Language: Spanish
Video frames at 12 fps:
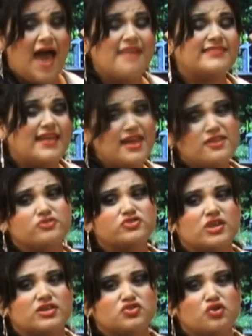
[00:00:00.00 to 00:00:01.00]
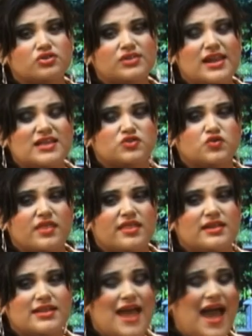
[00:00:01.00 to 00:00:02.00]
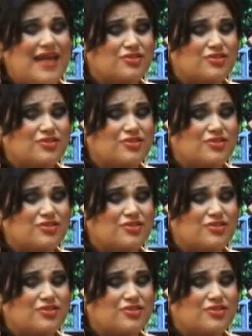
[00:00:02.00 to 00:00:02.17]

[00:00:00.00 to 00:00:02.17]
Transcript: Ante ello, se exhorta a la ciudadanía